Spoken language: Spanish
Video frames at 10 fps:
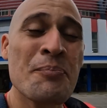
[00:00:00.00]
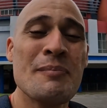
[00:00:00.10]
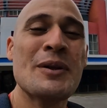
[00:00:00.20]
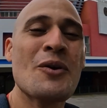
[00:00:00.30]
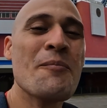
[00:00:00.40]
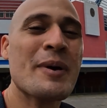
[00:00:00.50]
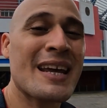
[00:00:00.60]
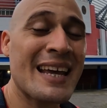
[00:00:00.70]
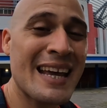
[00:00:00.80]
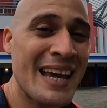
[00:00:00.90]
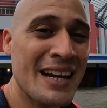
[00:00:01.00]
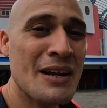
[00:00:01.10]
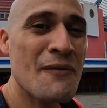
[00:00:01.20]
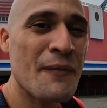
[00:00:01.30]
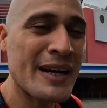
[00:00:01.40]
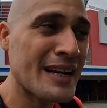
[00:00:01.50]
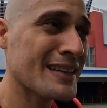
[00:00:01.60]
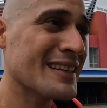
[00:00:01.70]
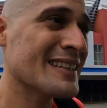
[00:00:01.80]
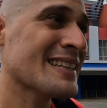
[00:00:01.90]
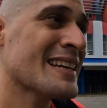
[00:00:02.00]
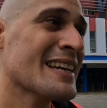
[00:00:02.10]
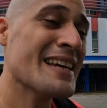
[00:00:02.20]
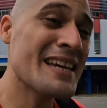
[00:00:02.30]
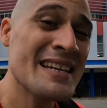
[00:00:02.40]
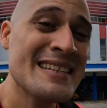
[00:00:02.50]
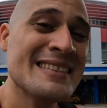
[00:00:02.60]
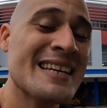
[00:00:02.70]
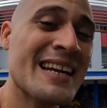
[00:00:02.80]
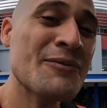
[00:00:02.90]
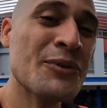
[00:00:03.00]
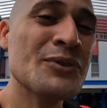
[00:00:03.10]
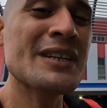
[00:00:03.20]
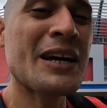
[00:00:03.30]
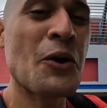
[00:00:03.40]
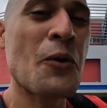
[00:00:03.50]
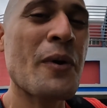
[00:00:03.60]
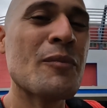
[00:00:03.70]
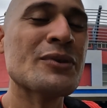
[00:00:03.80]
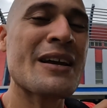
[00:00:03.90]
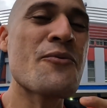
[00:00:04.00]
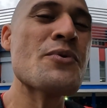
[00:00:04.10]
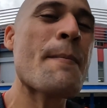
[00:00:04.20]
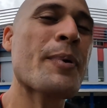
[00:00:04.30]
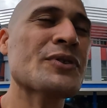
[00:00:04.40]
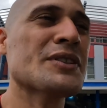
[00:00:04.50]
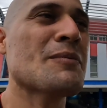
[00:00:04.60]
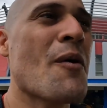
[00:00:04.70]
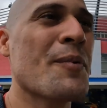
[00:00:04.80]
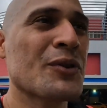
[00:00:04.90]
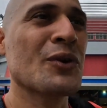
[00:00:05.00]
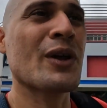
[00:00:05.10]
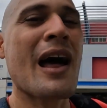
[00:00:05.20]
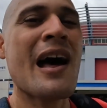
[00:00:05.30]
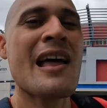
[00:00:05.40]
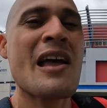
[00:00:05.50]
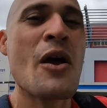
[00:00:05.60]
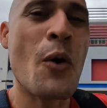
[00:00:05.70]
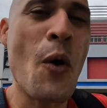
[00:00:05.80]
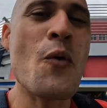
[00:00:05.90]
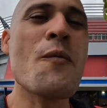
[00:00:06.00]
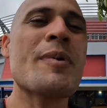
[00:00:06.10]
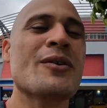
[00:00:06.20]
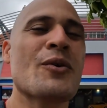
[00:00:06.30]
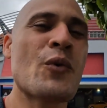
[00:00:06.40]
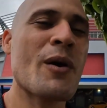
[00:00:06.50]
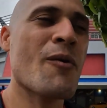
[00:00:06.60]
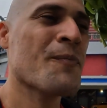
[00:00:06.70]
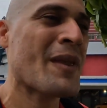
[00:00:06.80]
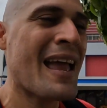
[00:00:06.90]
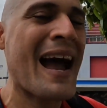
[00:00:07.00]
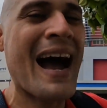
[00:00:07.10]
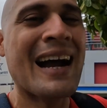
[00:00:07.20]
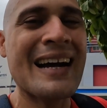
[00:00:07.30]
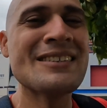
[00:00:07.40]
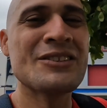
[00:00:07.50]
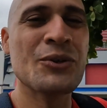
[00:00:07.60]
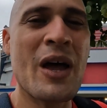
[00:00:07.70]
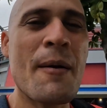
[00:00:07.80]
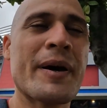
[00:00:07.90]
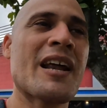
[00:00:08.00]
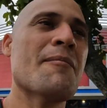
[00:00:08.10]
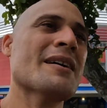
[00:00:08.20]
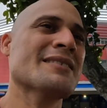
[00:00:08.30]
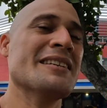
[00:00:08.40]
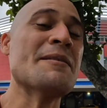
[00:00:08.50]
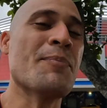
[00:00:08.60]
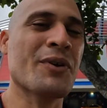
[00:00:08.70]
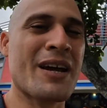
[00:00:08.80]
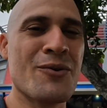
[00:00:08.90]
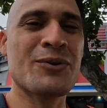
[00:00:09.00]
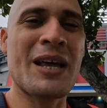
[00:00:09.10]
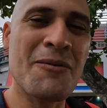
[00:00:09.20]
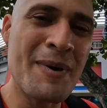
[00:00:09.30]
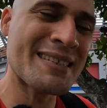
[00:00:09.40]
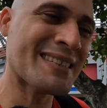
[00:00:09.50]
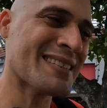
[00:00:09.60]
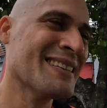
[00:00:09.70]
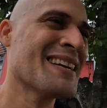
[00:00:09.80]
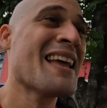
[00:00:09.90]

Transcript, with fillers: Mi nombre es Hernán Fernández y será entonces que nos vemos en una próxima oportunidad con un video nuevo acá en Ciudad de Panamá y por qué no tal vez